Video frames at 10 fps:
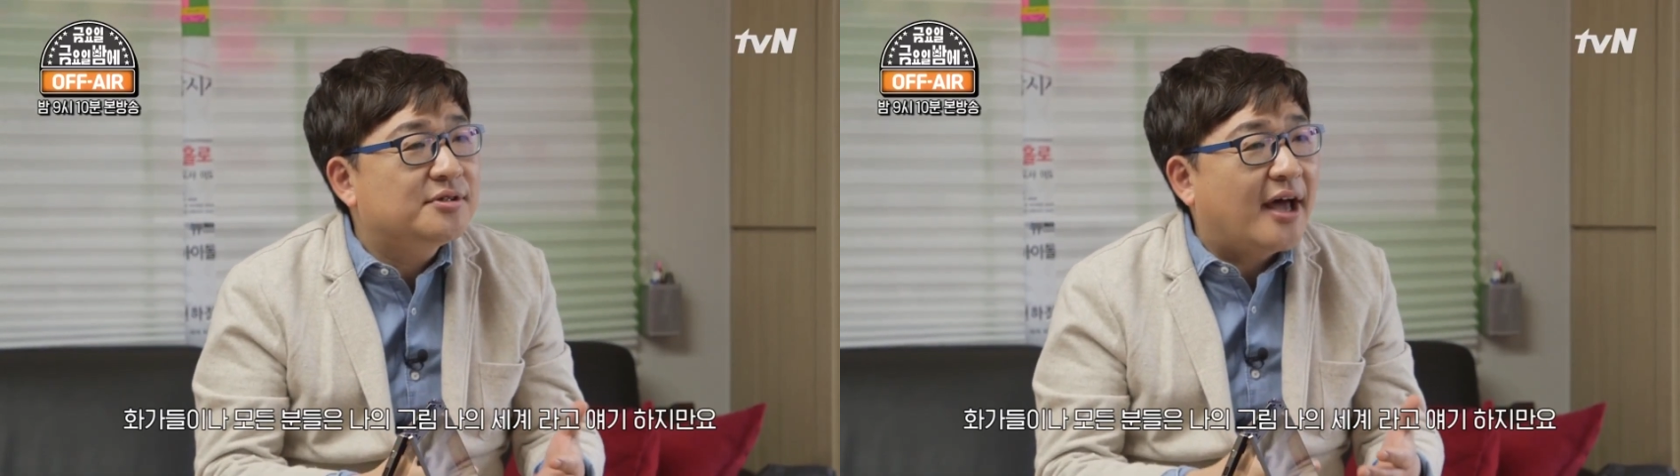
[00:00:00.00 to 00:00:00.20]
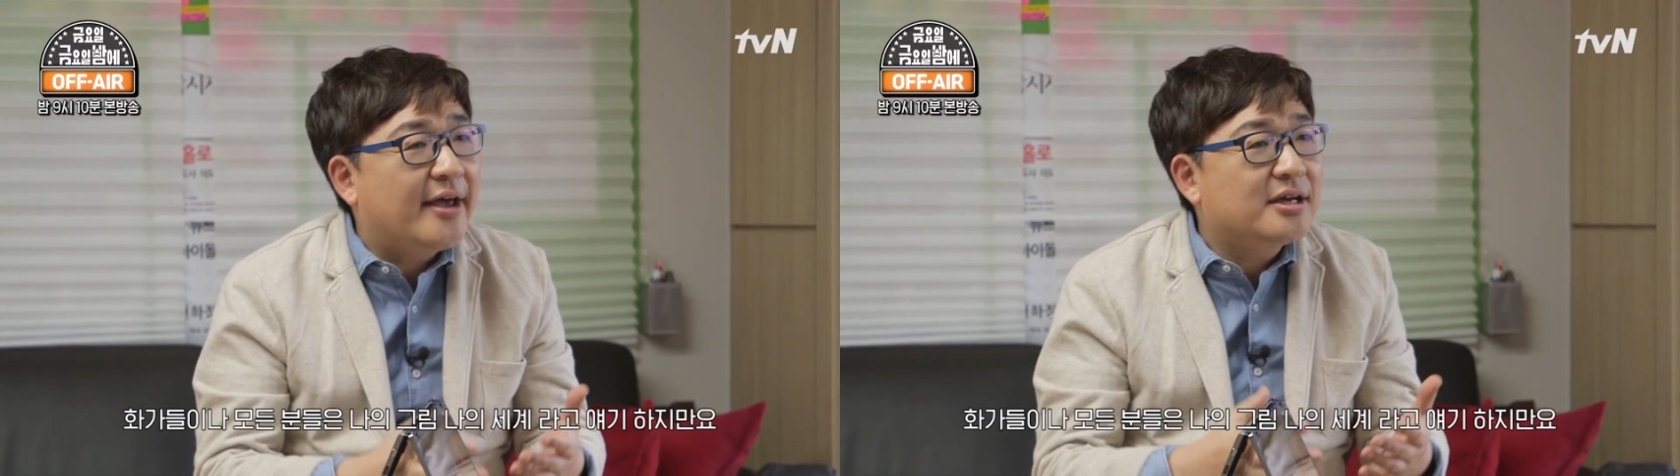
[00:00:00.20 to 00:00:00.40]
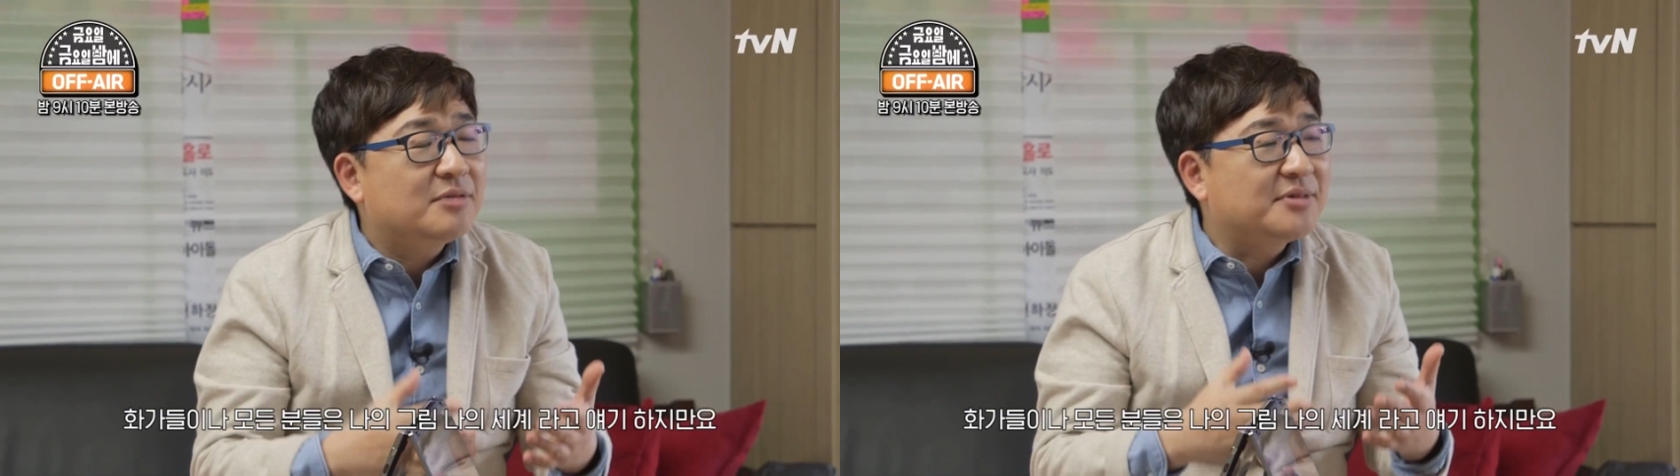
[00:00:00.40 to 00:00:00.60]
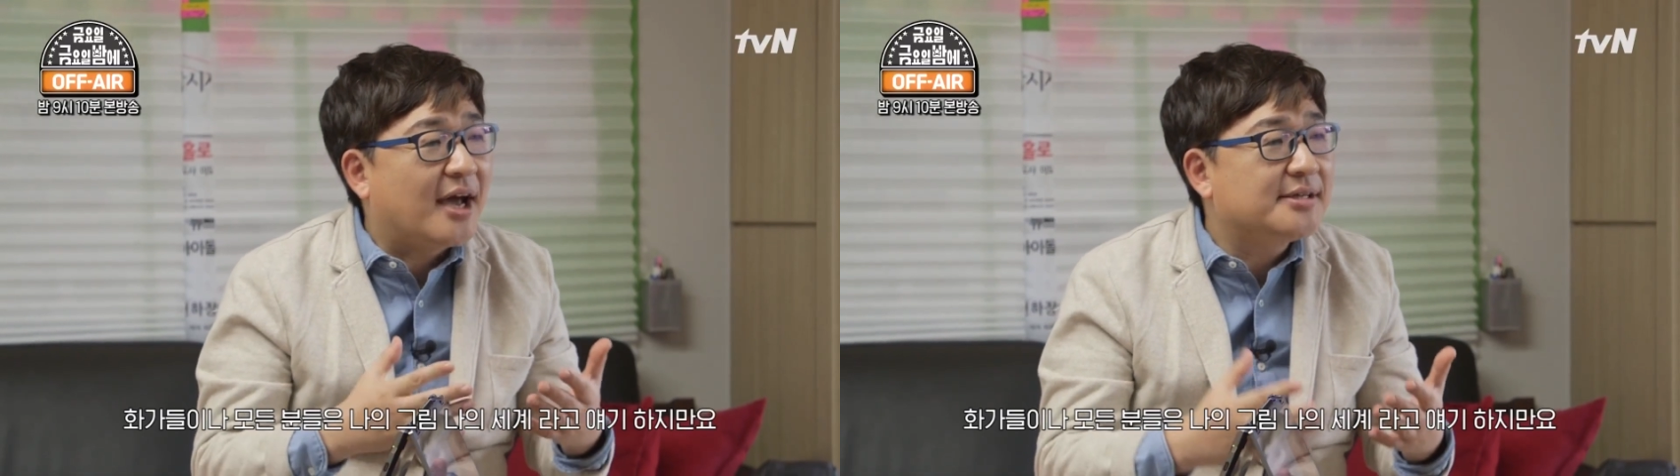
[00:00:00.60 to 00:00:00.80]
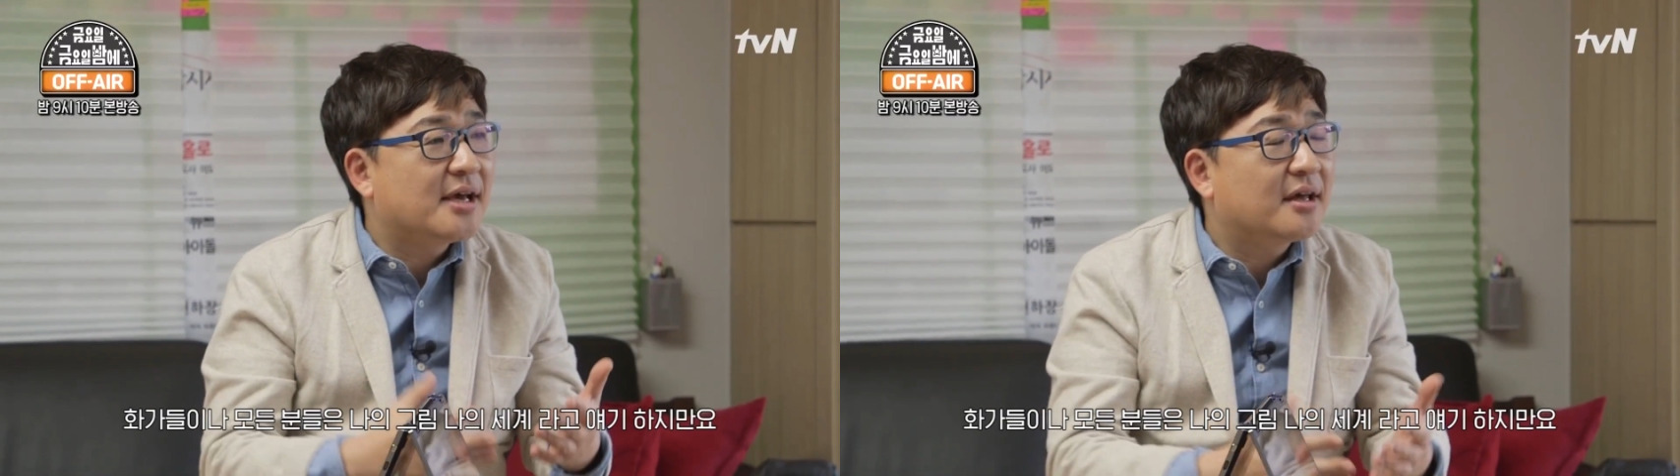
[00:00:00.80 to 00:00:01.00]
나의 그림은
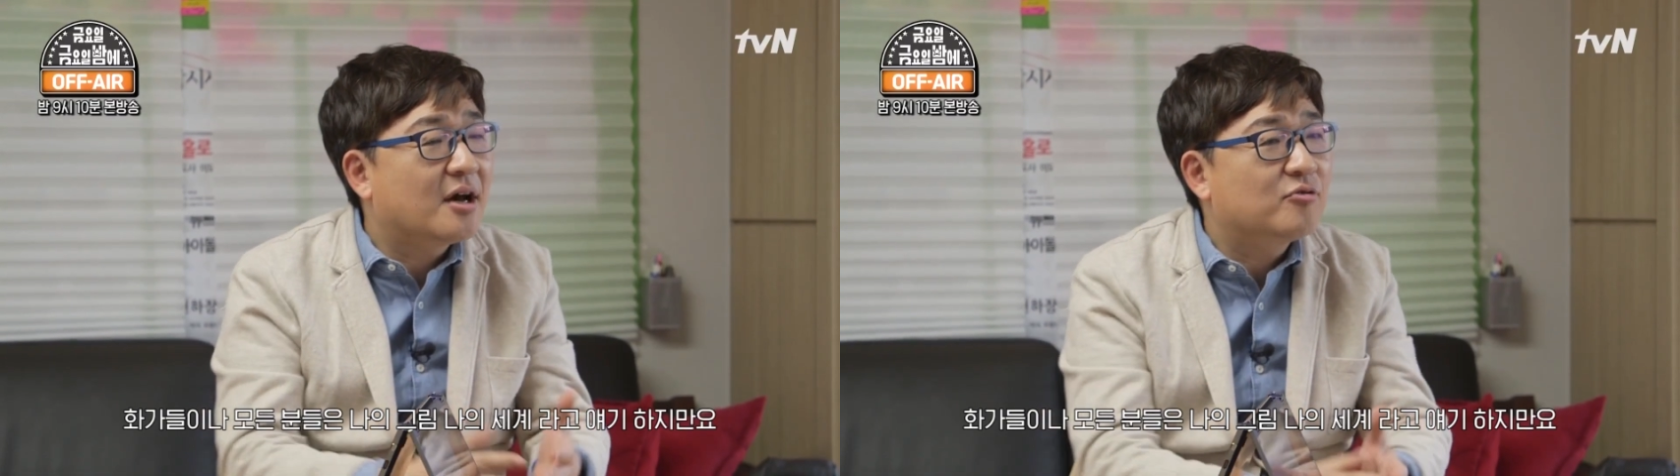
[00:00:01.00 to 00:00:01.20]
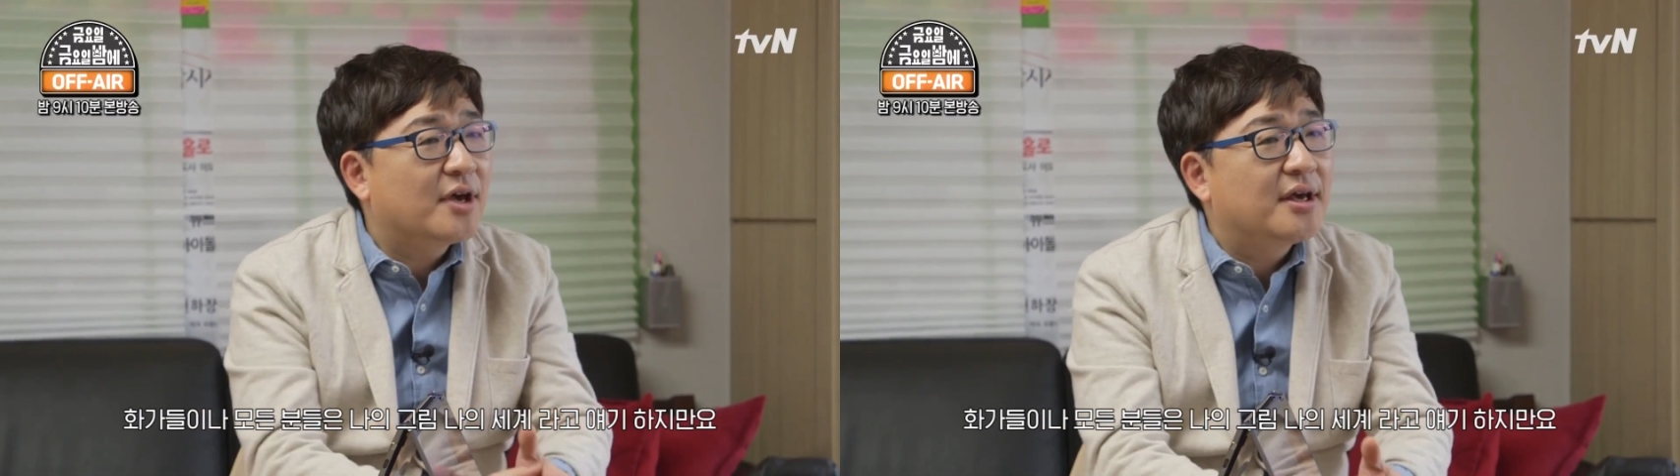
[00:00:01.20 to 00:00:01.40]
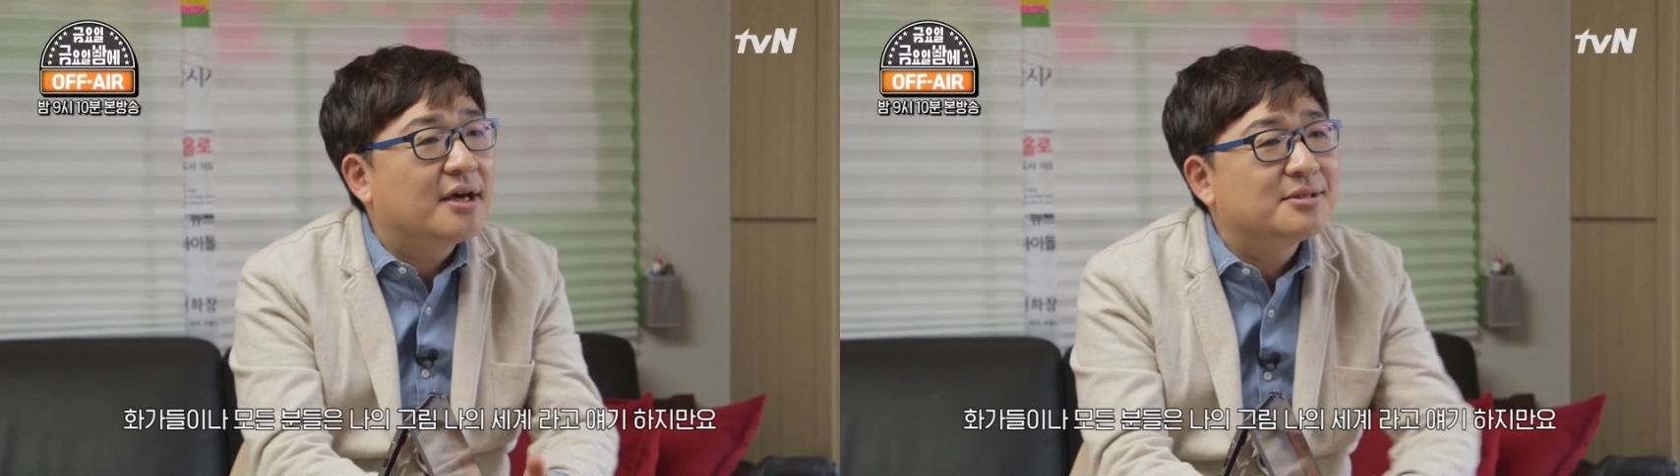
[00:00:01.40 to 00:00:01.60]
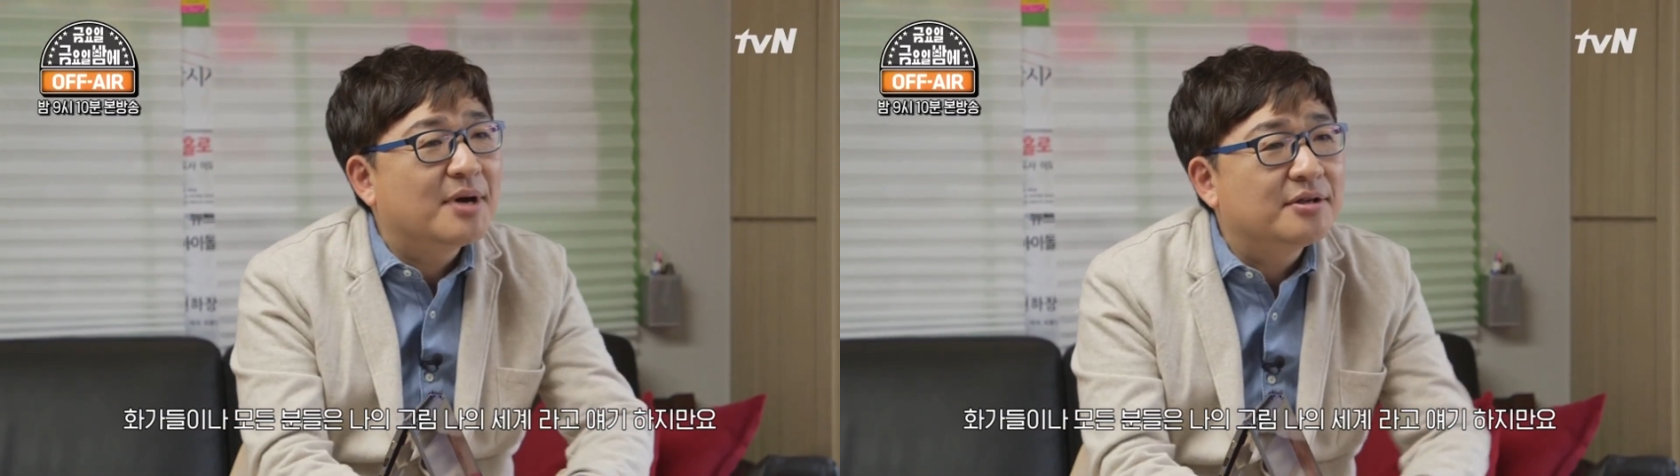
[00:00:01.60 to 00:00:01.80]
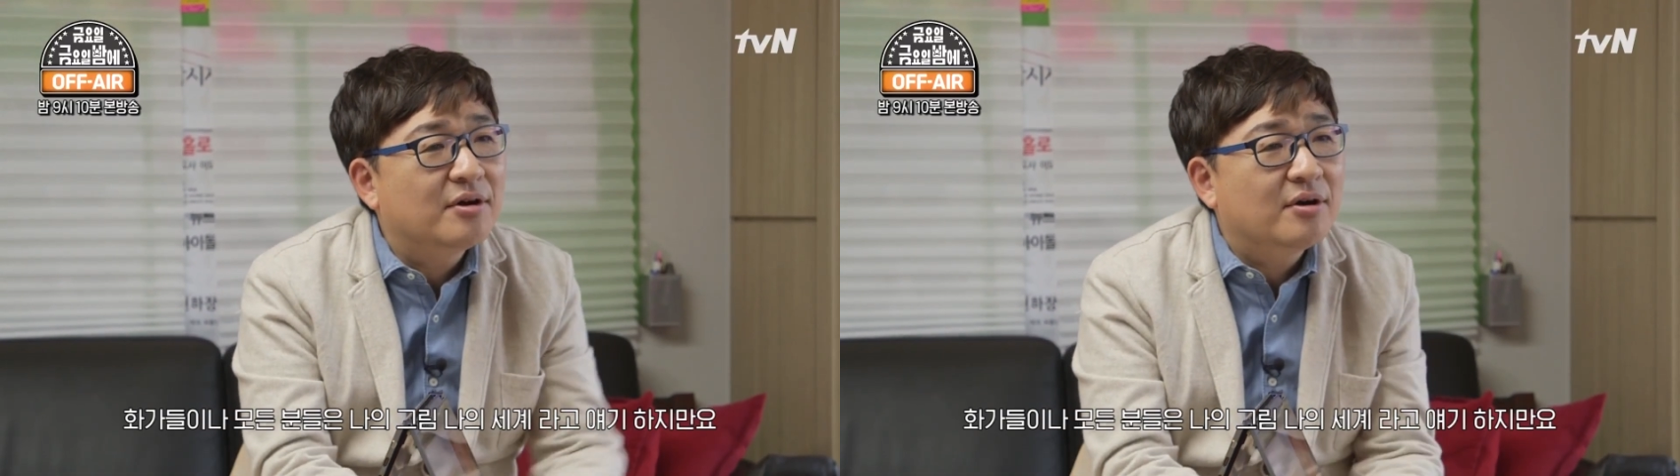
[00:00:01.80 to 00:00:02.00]
나의 세계라고
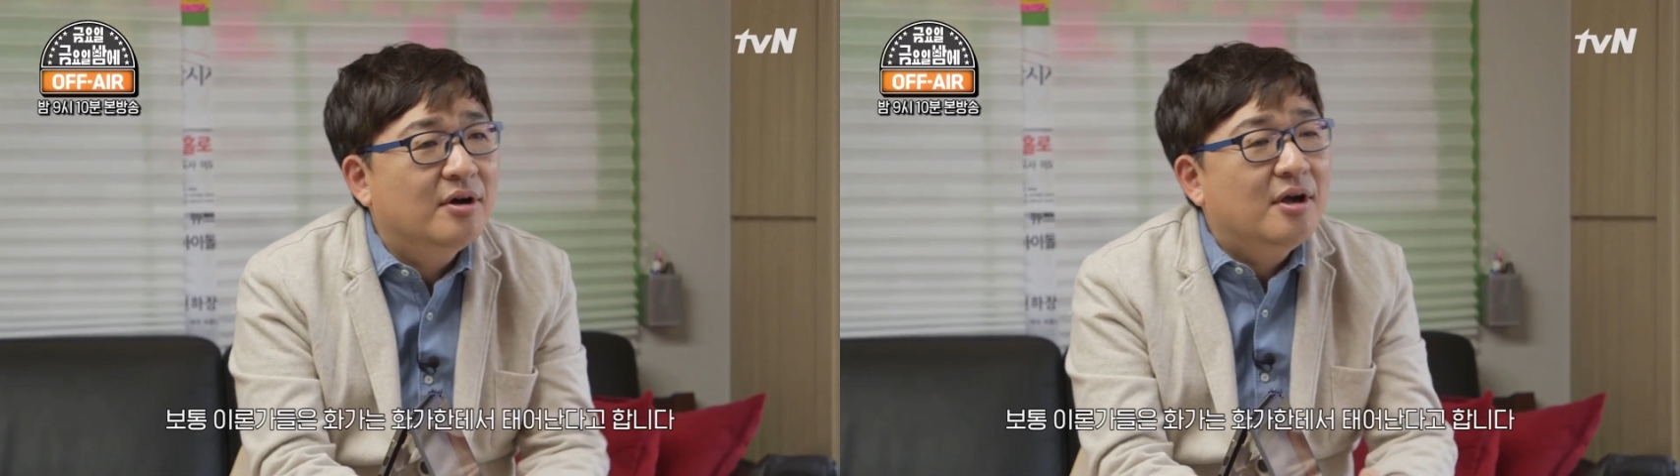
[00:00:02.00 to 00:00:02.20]
얘기하지만요.